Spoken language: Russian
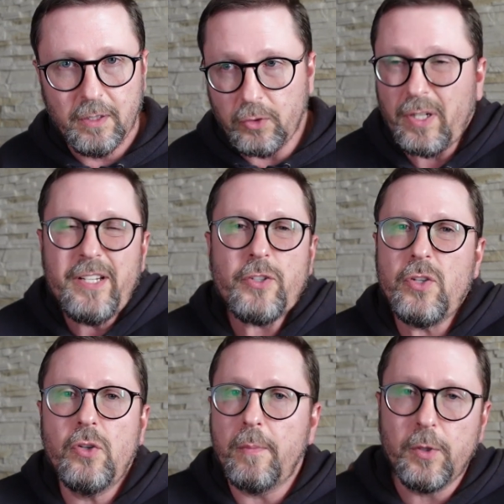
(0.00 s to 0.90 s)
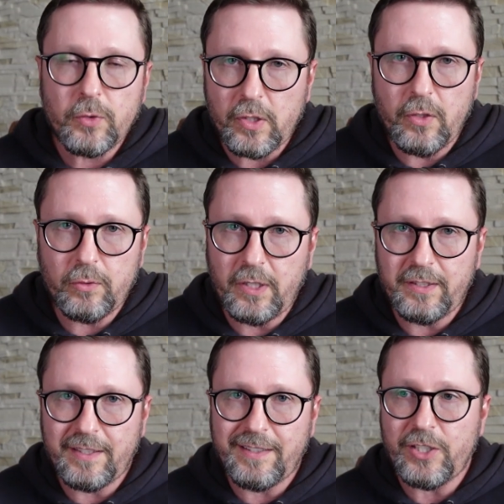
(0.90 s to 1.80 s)
то, конечно, ее бы никуда не
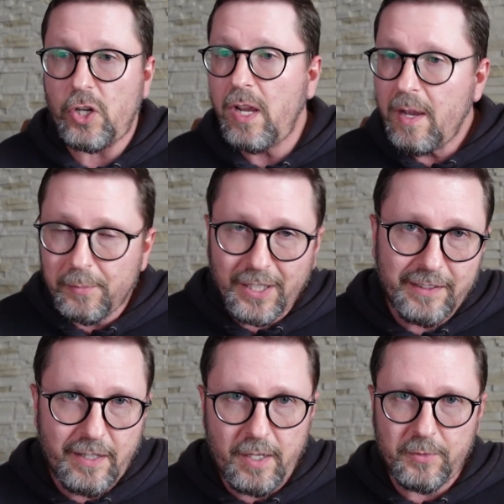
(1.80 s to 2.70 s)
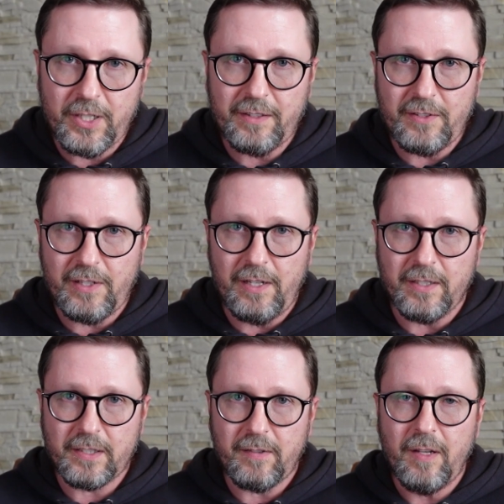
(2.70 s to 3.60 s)
назначили. Благодарим за это
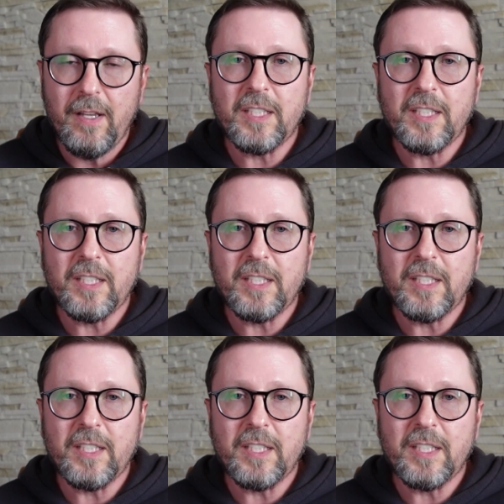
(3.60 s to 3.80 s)
Зеленского.